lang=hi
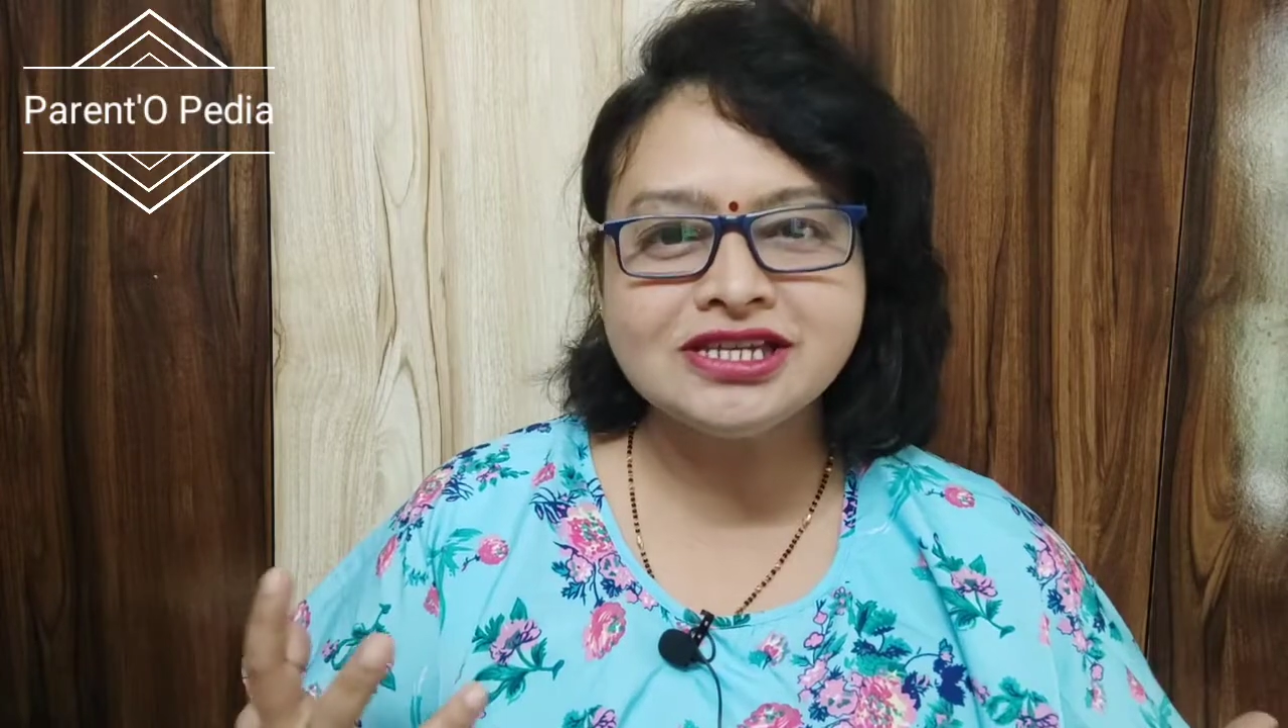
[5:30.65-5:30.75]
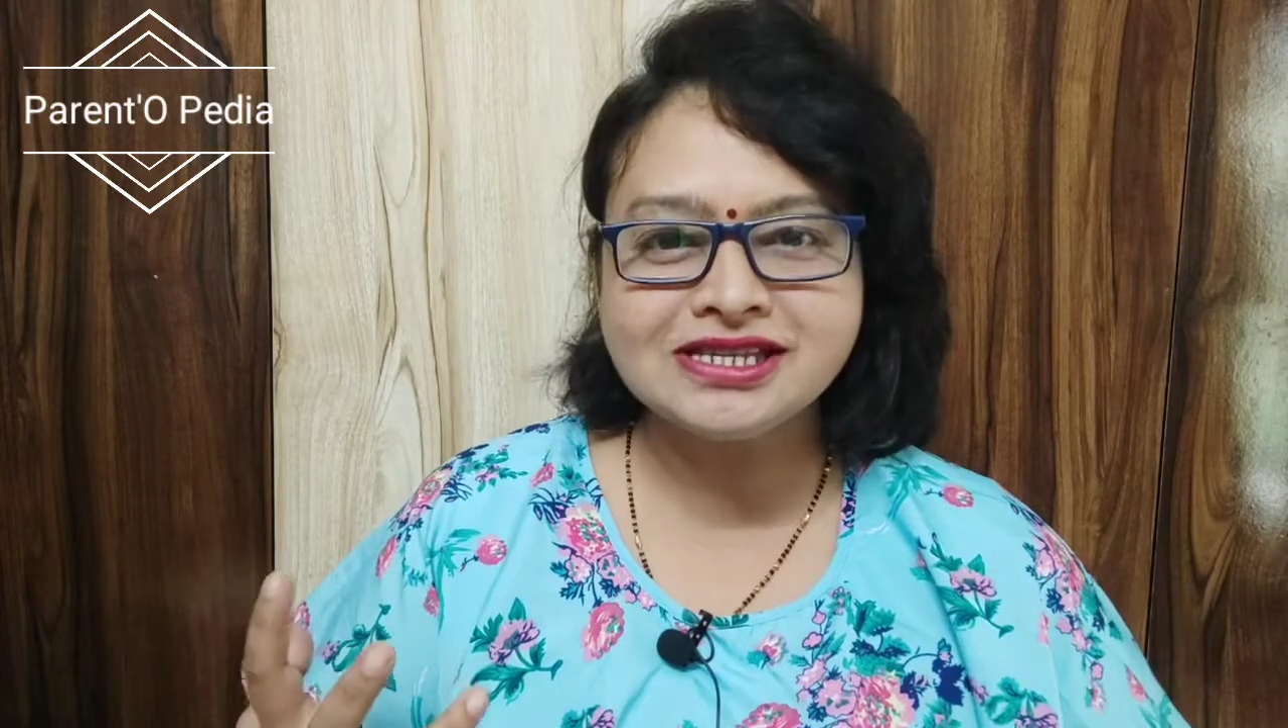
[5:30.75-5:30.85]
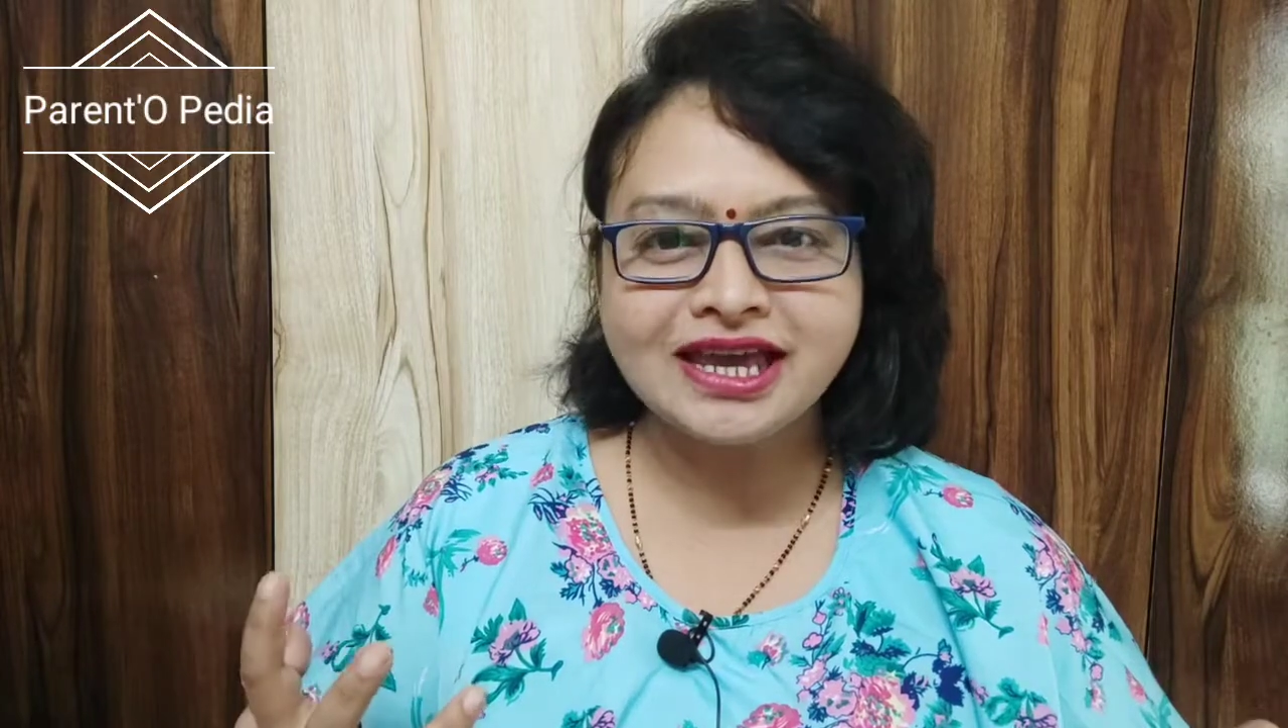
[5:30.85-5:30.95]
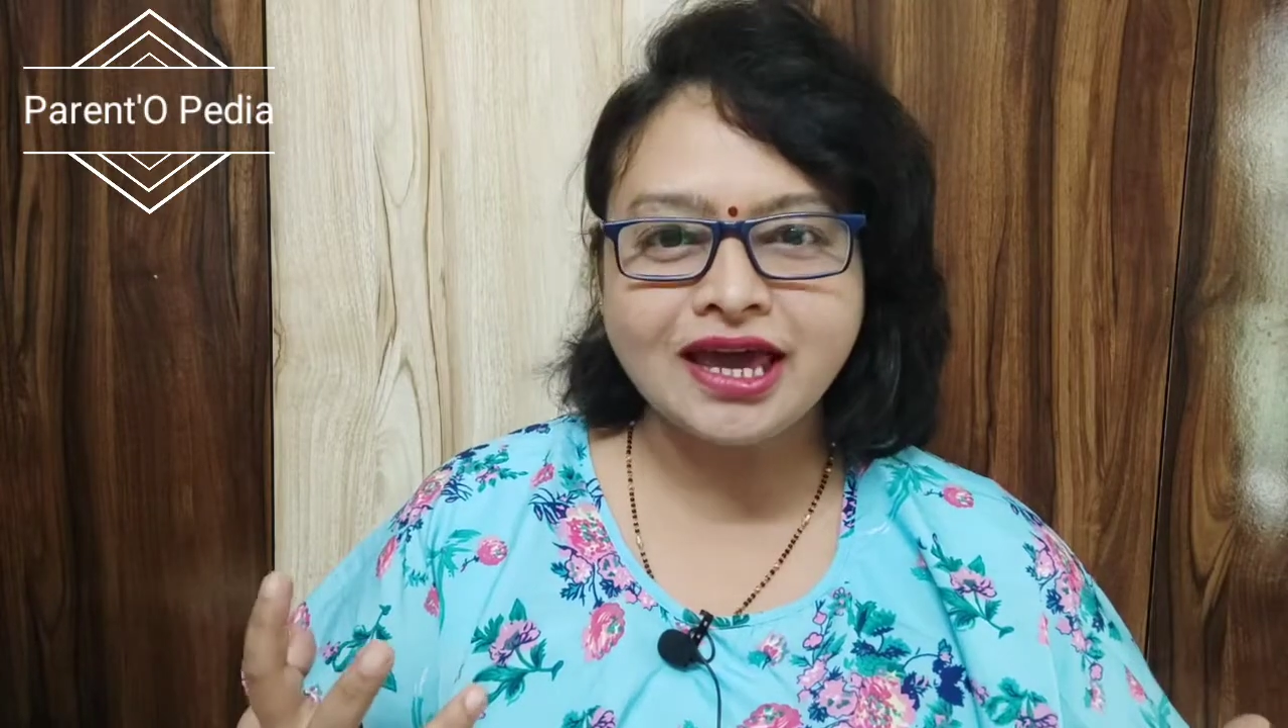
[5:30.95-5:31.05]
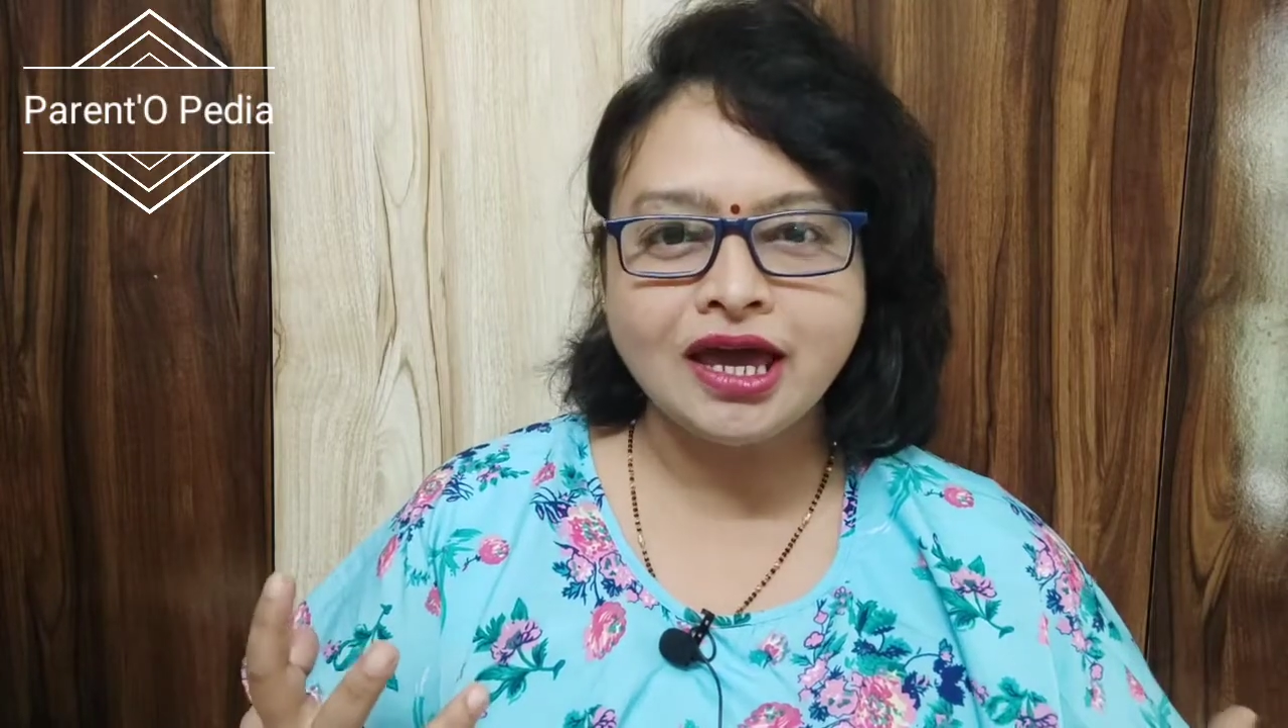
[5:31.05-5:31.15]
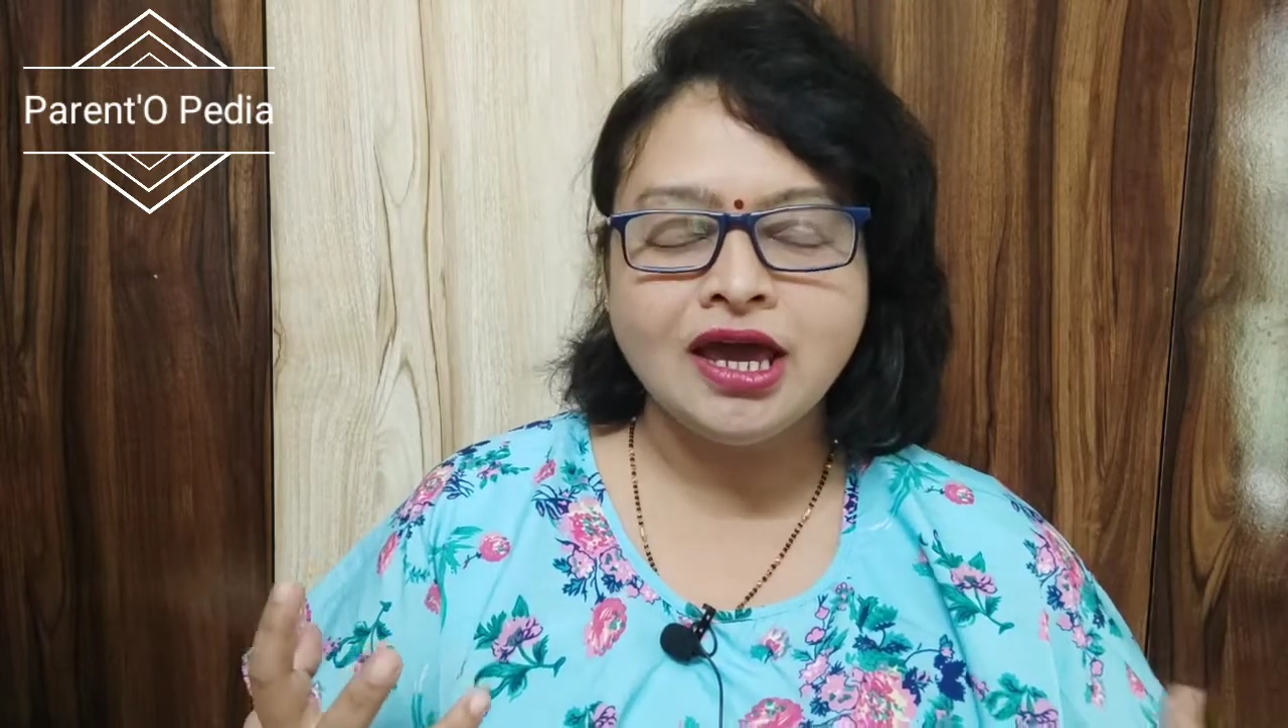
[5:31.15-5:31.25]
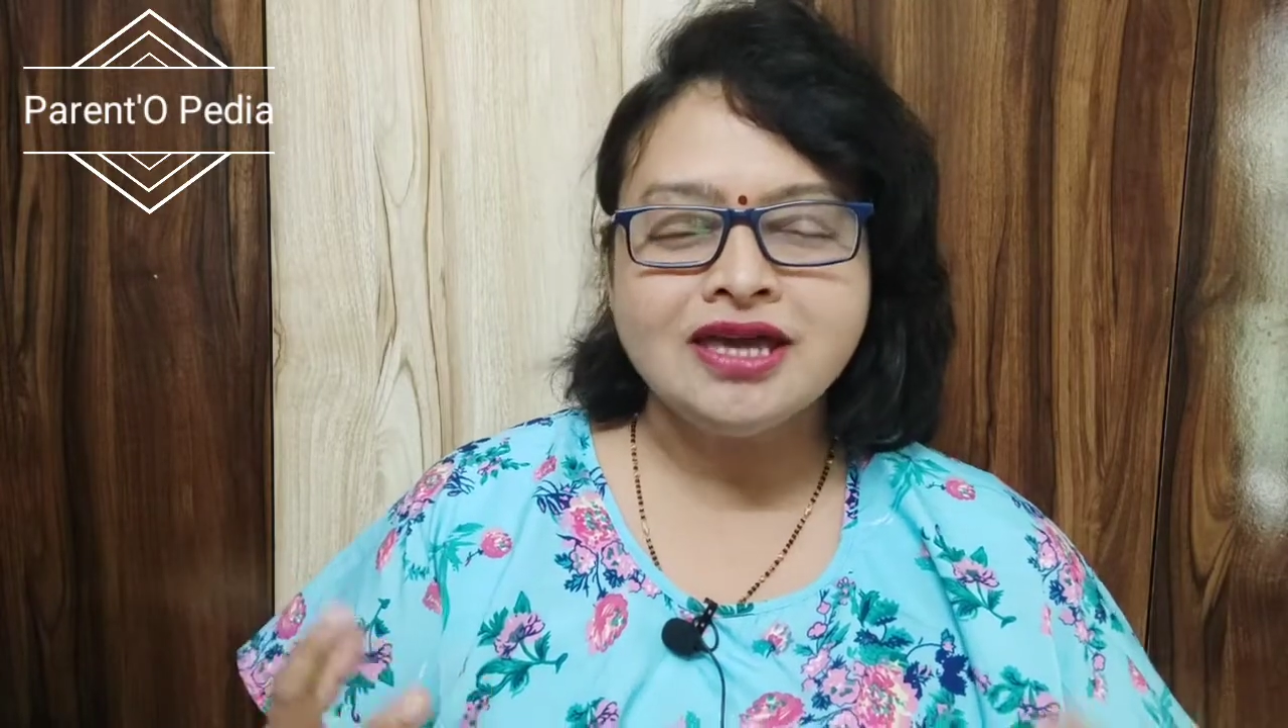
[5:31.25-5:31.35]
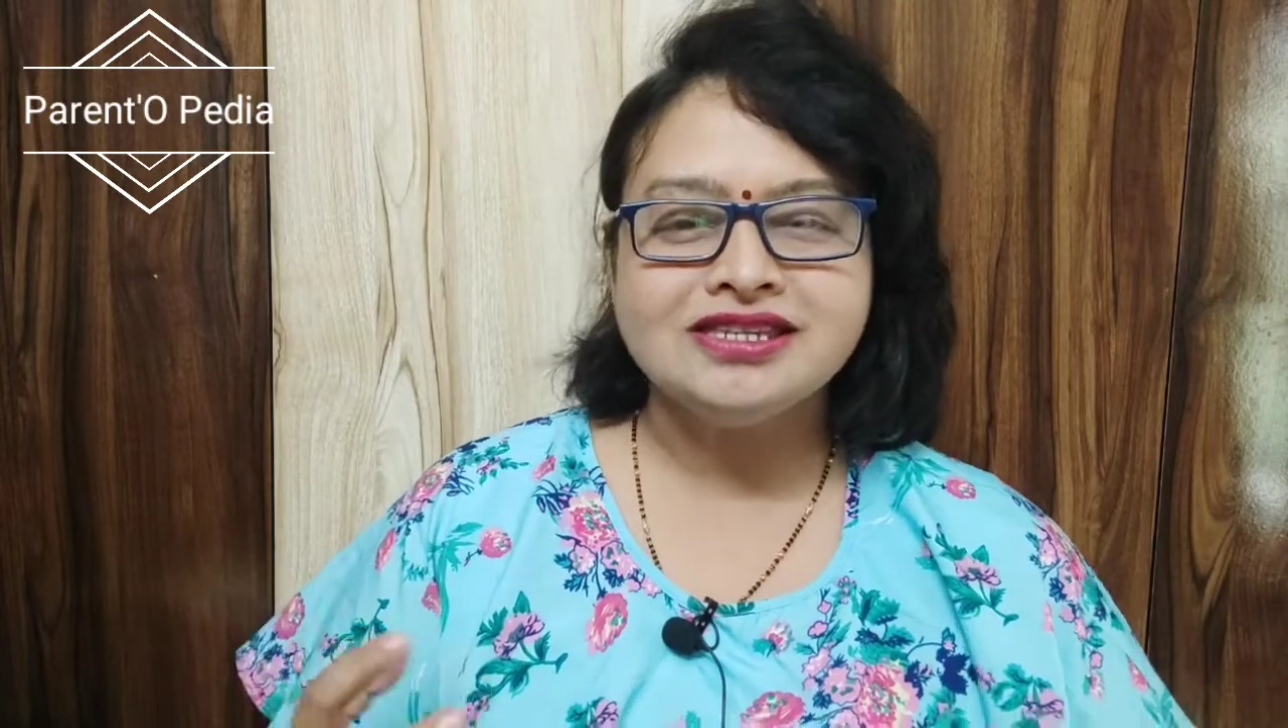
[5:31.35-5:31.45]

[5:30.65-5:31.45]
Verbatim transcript: चीज़ें हैं